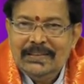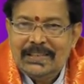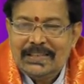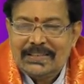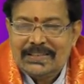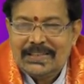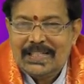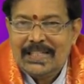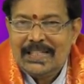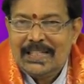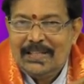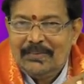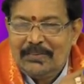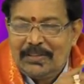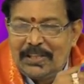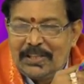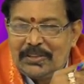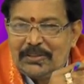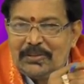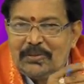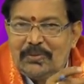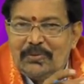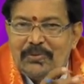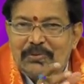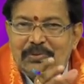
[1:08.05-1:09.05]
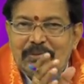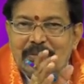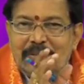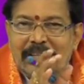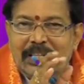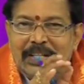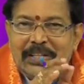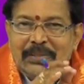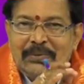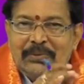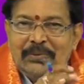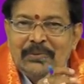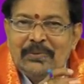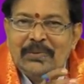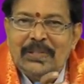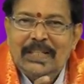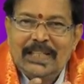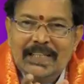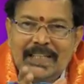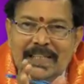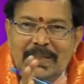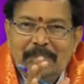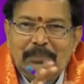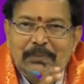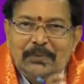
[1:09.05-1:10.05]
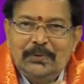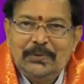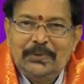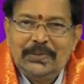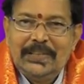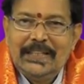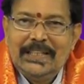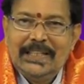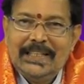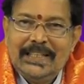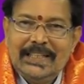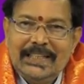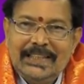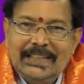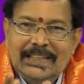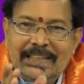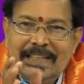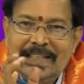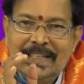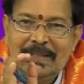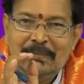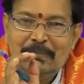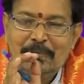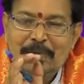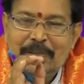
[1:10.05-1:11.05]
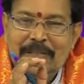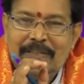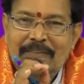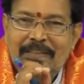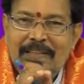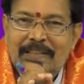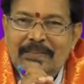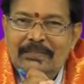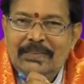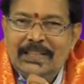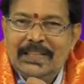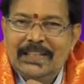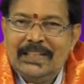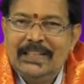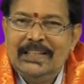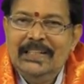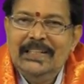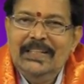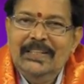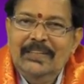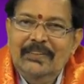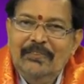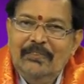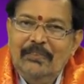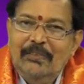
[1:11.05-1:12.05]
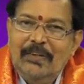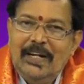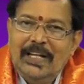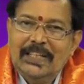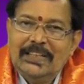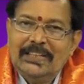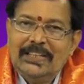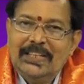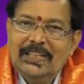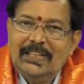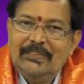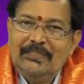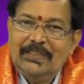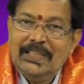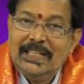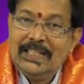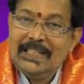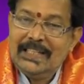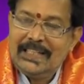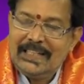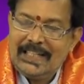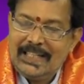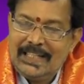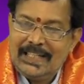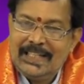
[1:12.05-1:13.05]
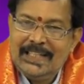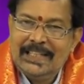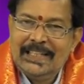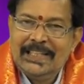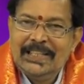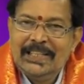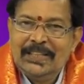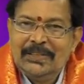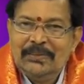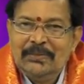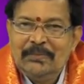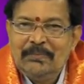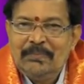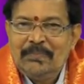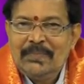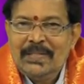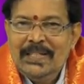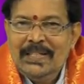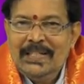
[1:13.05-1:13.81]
దసరా నవరాత్రులు వస్తున్నాయనో లేకపోతే ఇంకేదన్నా ముఖ్యమైనటువంటి వార్తలు విన్న కారణంగాను